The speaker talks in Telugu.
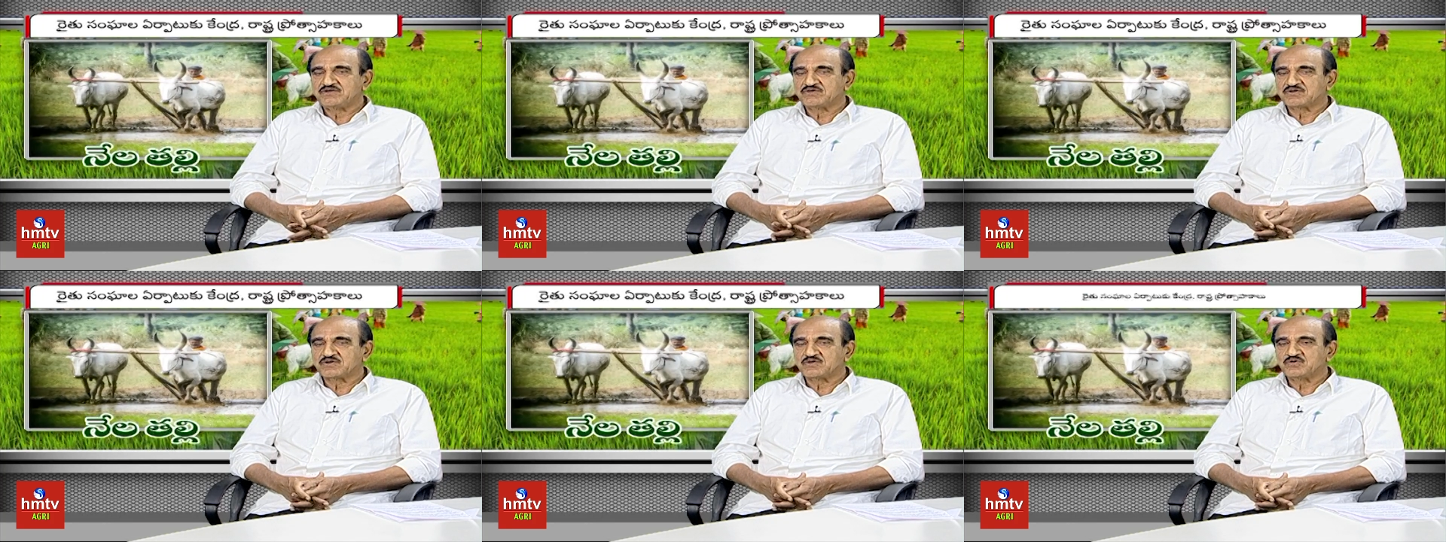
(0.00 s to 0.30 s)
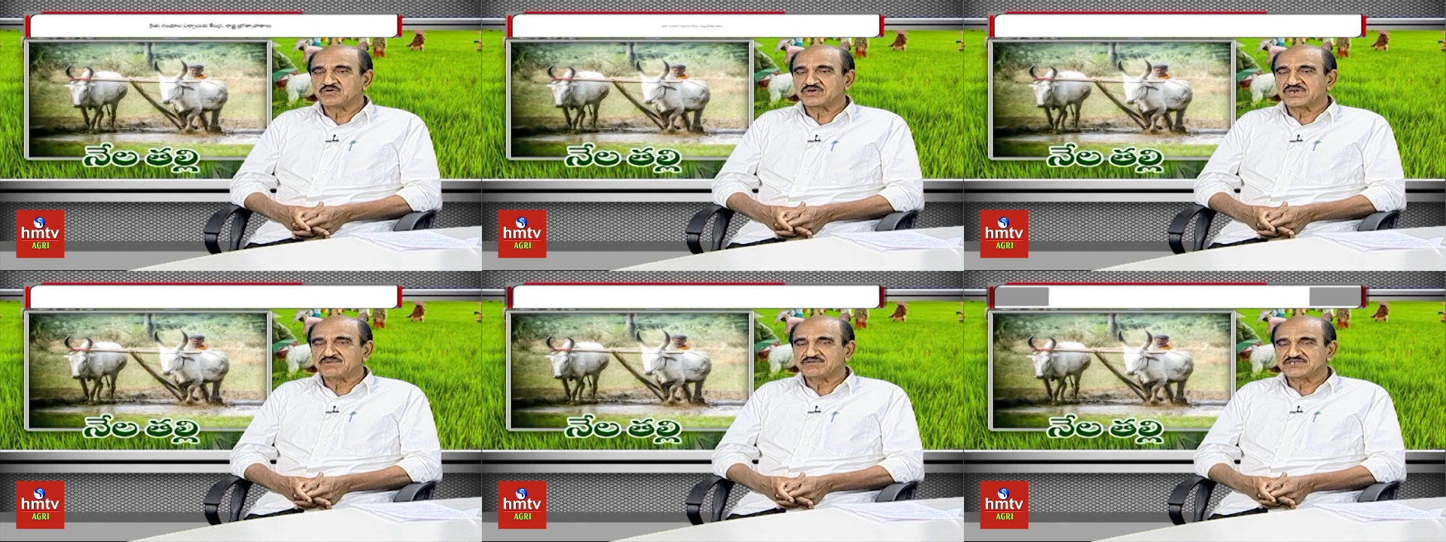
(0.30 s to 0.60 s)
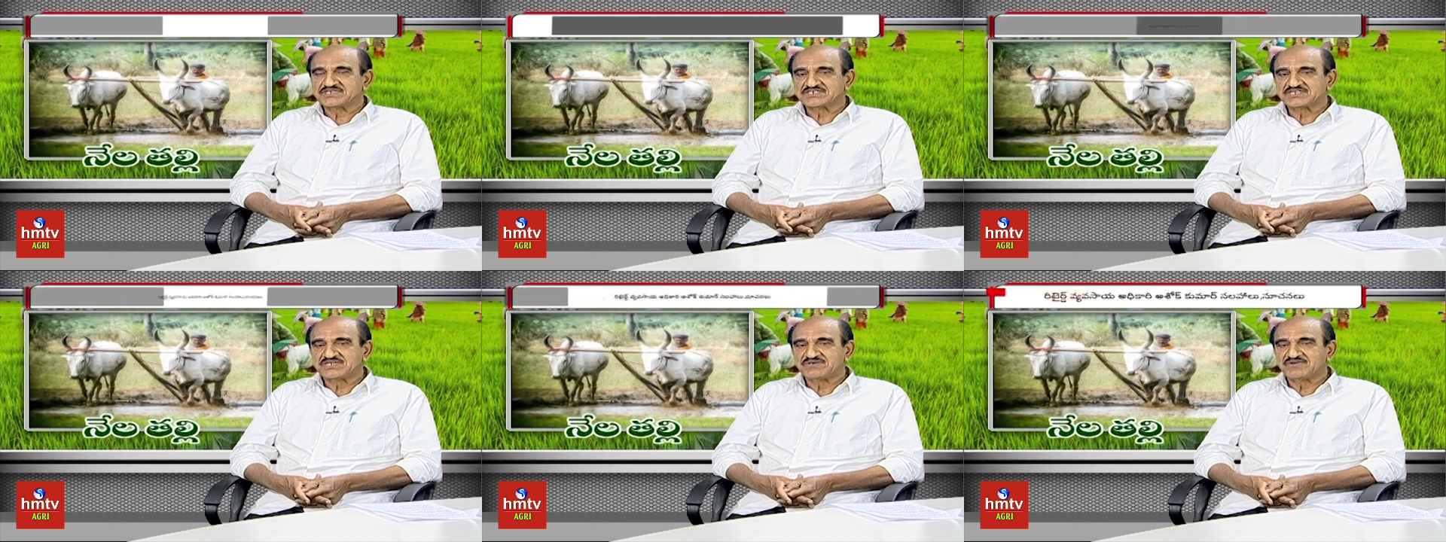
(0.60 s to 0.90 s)
యువకులు
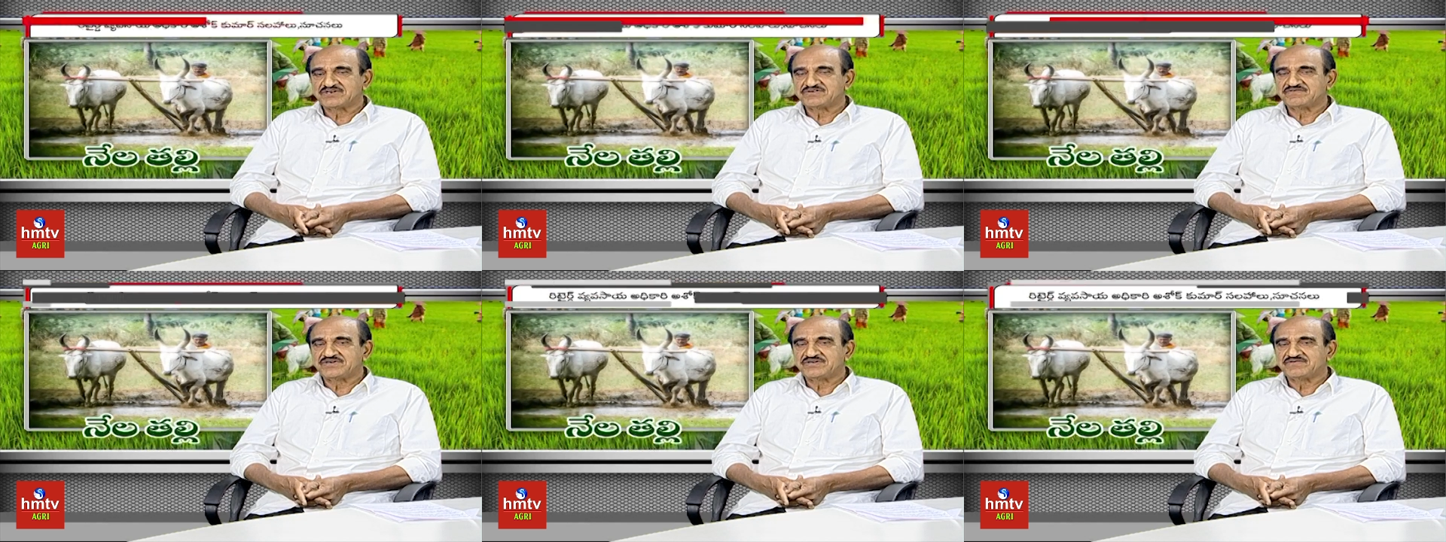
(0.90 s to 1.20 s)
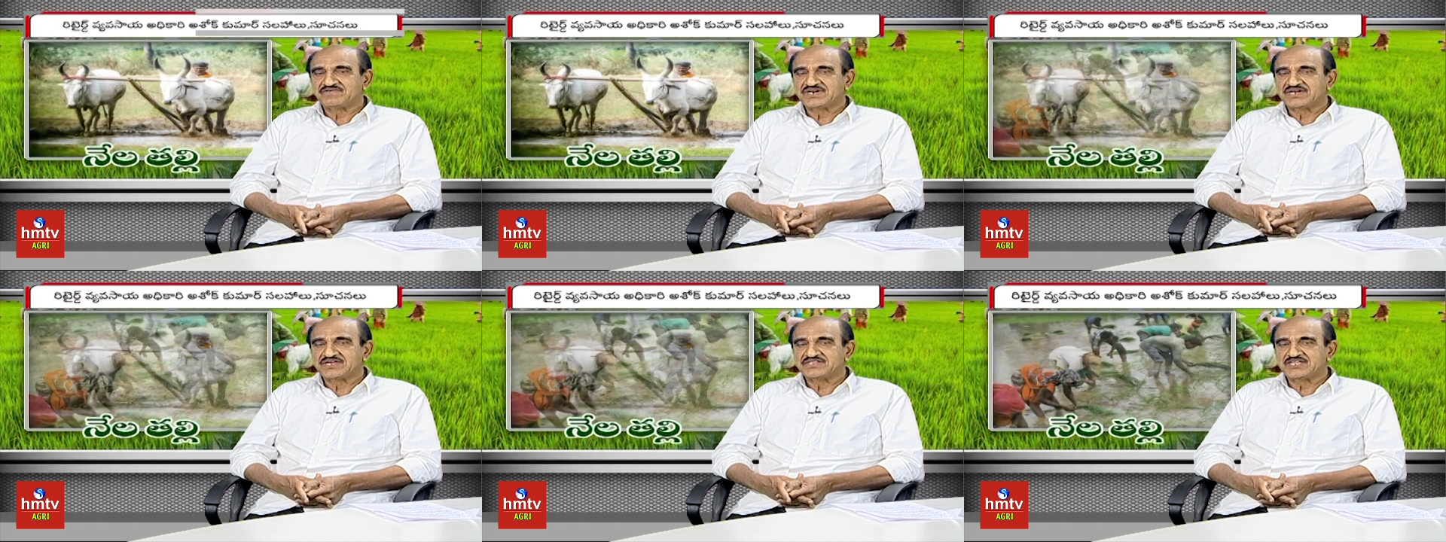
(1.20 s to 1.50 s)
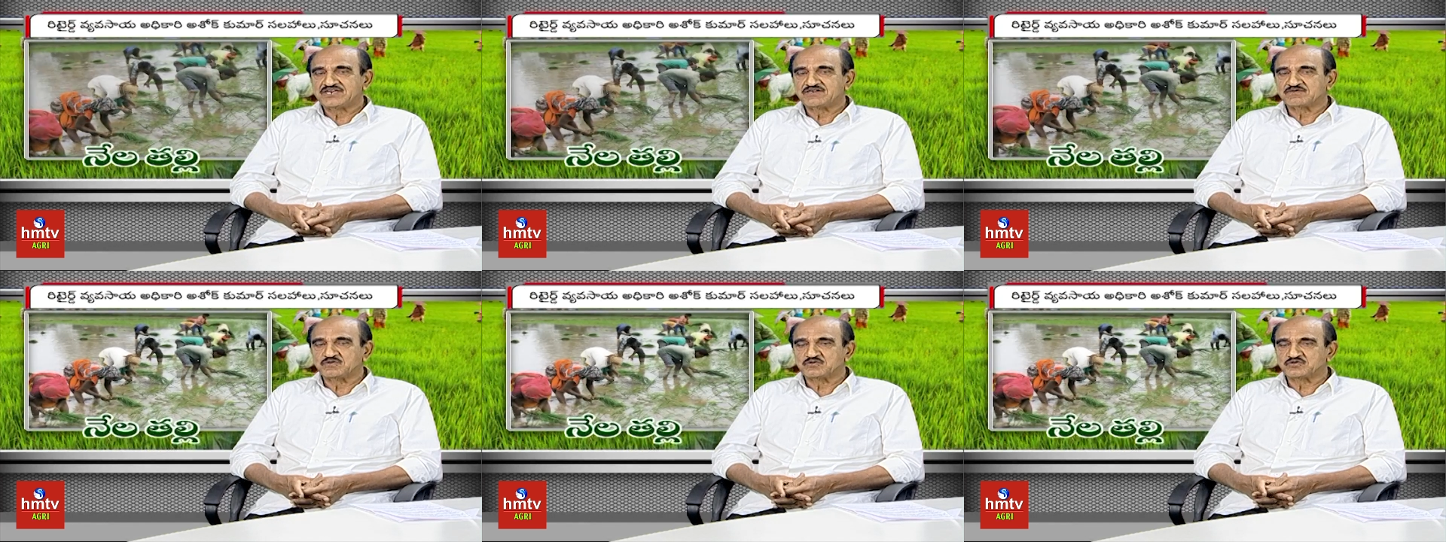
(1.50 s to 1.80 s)
క్రమశిక్షణ అటువంటి
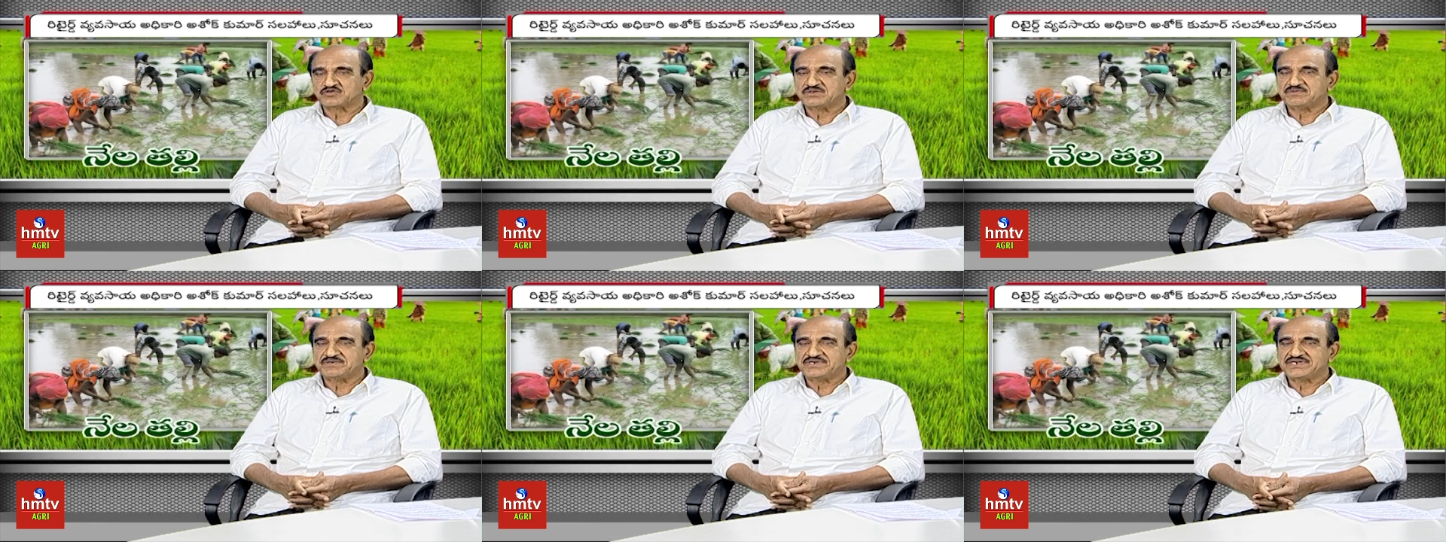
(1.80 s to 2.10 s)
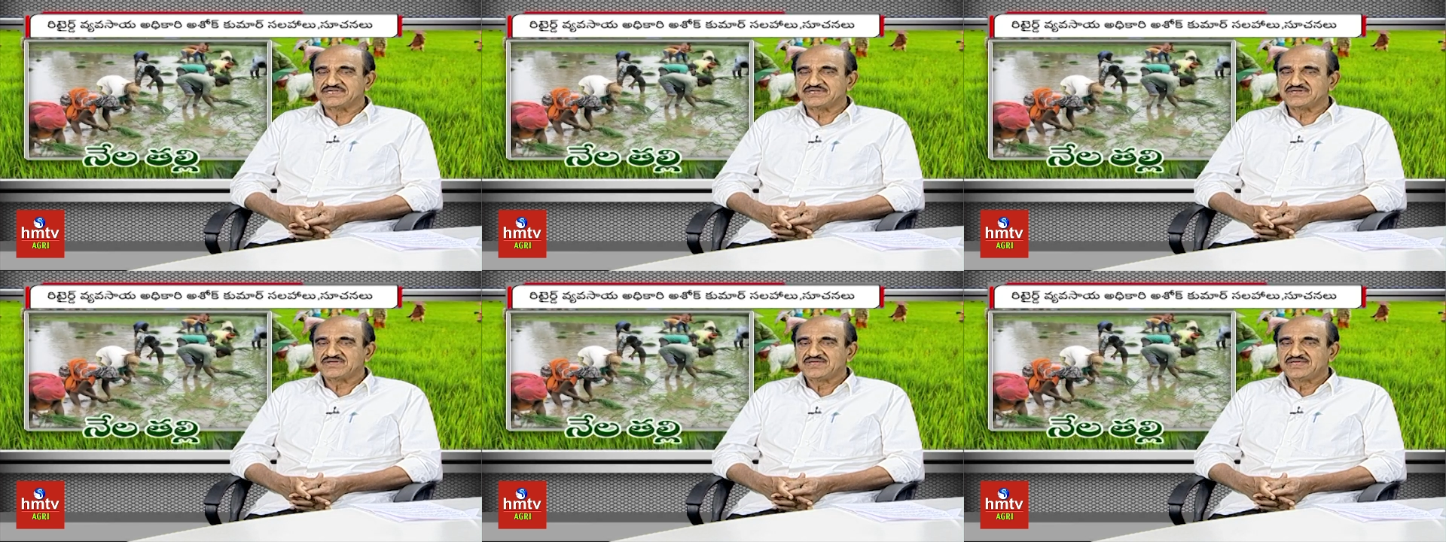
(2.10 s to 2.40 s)
వాళ్ళందరినీ కూర్చుండబెట్టి